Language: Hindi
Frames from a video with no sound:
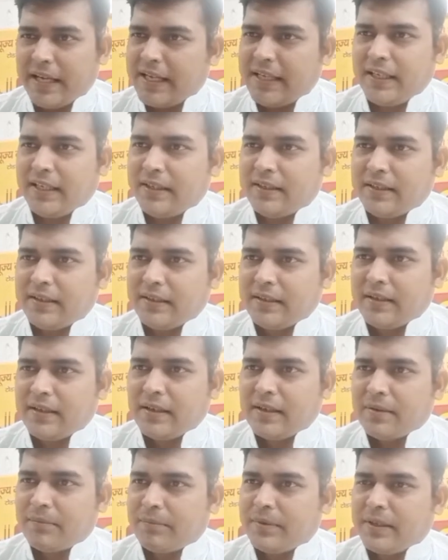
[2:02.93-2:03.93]
है ही
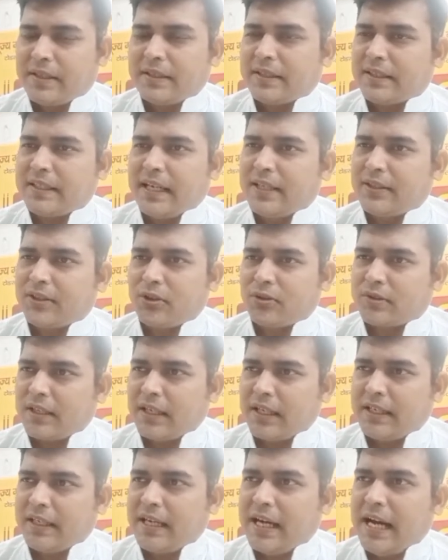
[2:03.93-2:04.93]
वेद ज्ञान तो
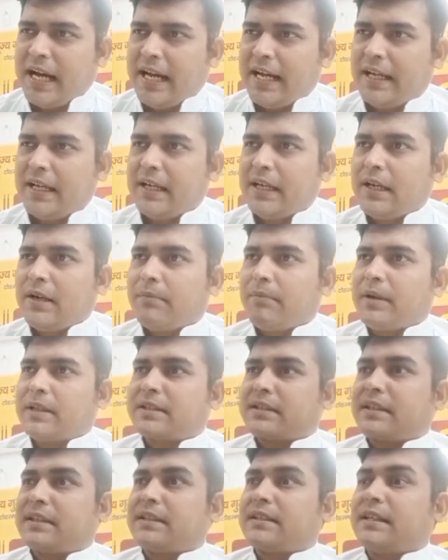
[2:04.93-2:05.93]
चला ही रहा है
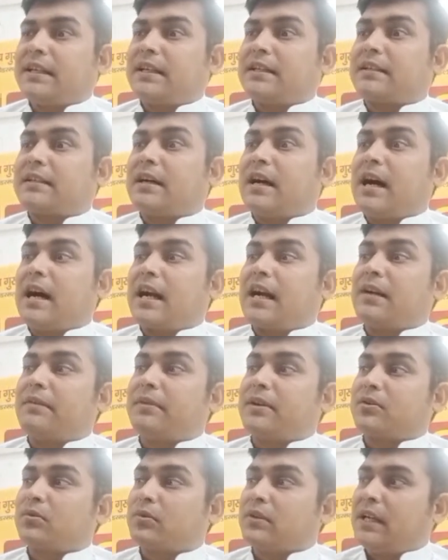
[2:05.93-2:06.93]
बस किसी कारण
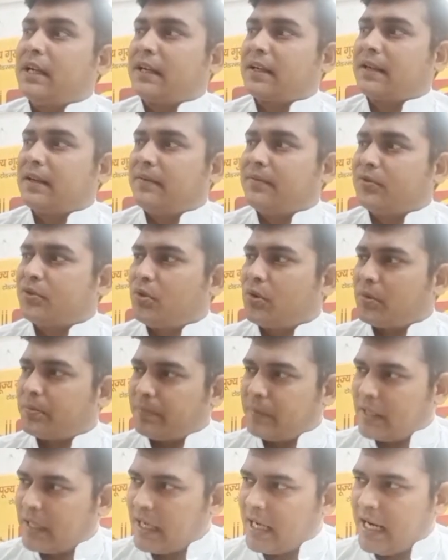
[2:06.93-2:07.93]
बस होता है कमजोर
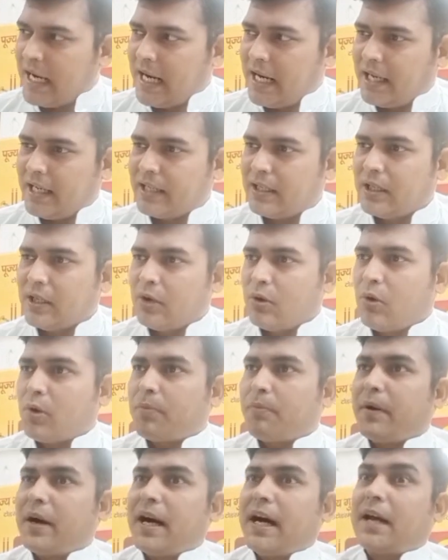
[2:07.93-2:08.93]
पड़ा
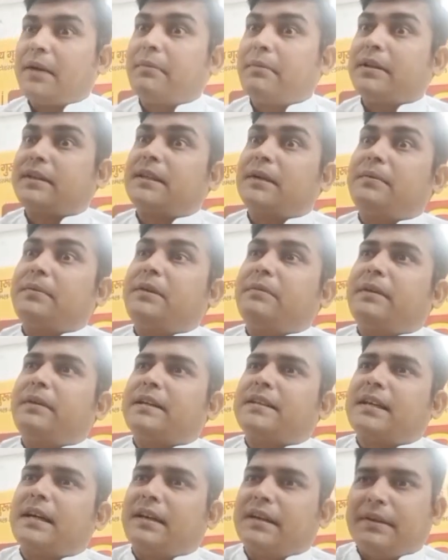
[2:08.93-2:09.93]
और बाहर में तभी
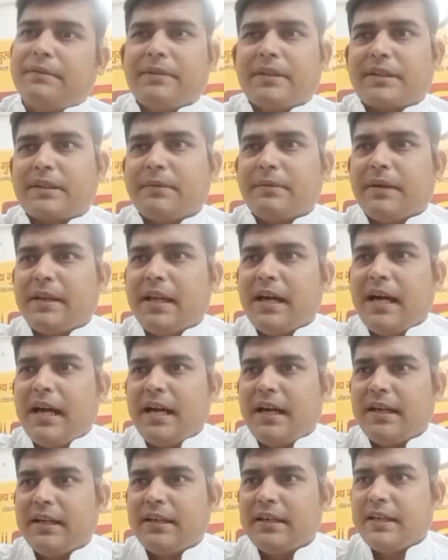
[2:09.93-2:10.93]
वैसा निमित्त बना
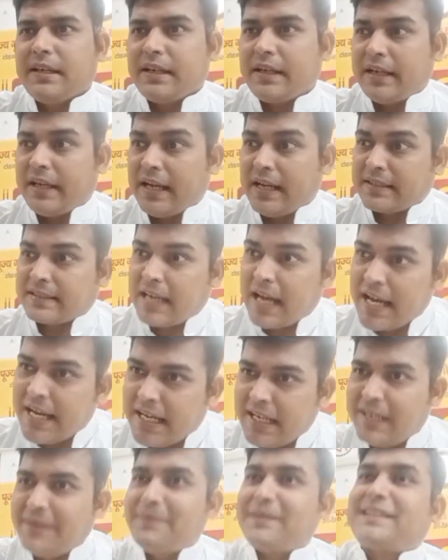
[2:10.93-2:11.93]
ऐसा
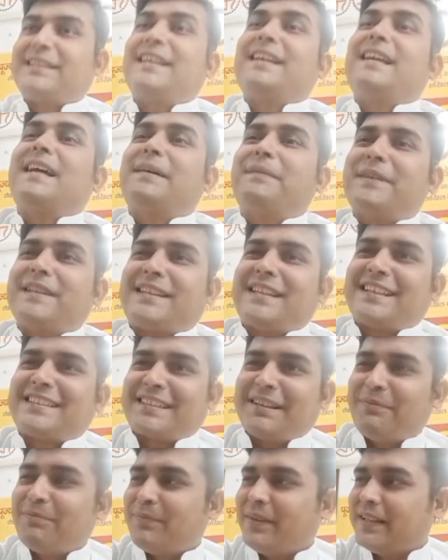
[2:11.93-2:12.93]
ही निमित्त निमित्त
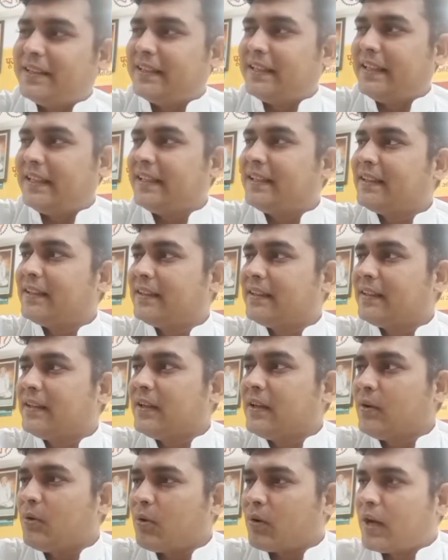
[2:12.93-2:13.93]
संबंध है
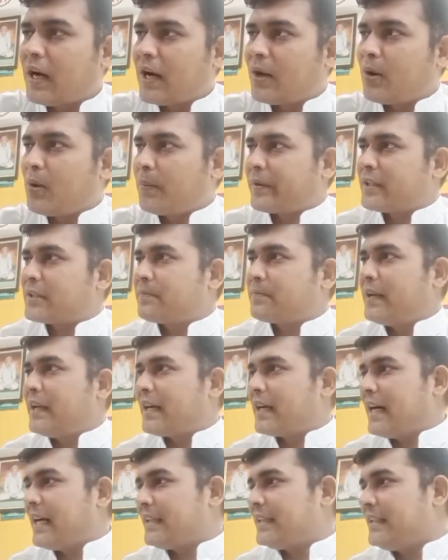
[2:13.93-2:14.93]
और आरोप किस पे
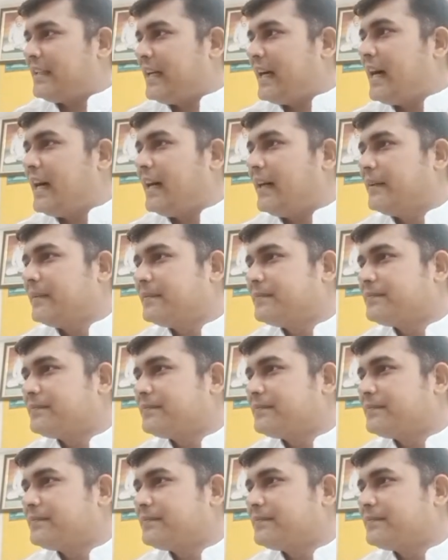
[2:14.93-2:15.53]
लगा दिया